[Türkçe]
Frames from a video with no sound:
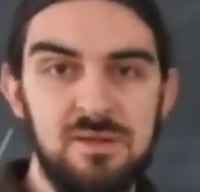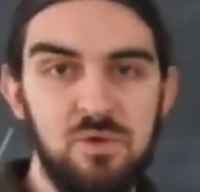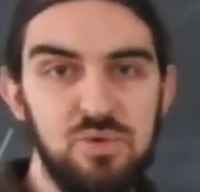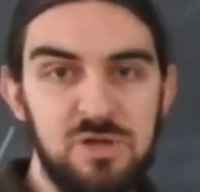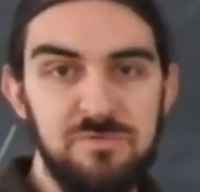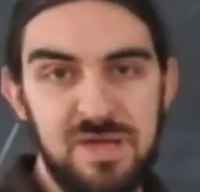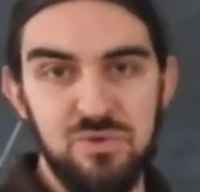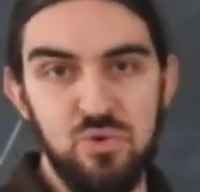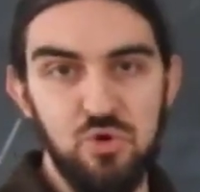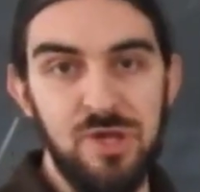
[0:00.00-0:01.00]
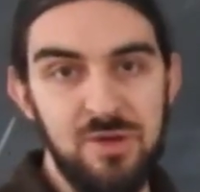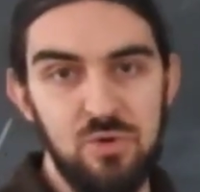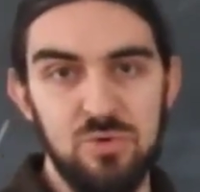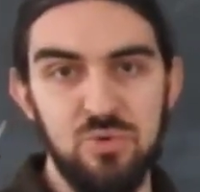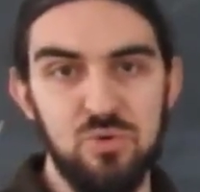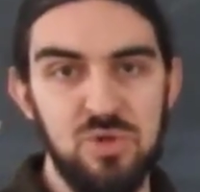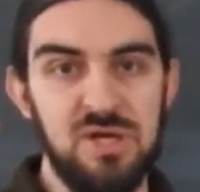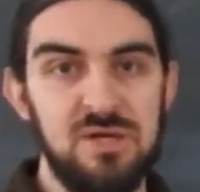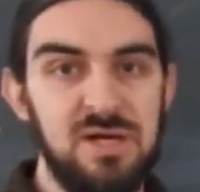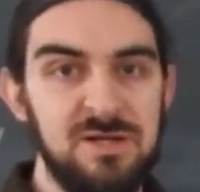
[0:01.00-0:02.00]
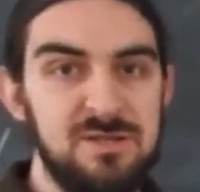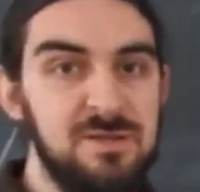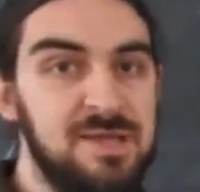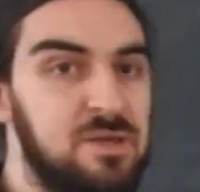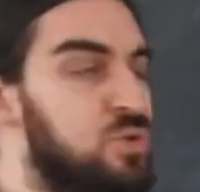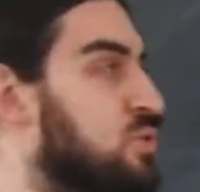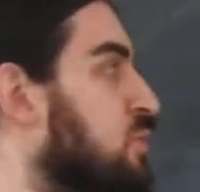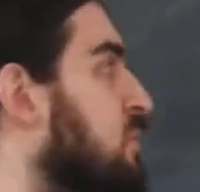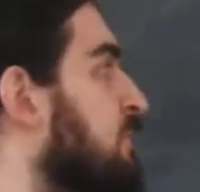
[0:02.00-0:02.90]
onların vektör uzayı olduğunu da aklınızda tutun.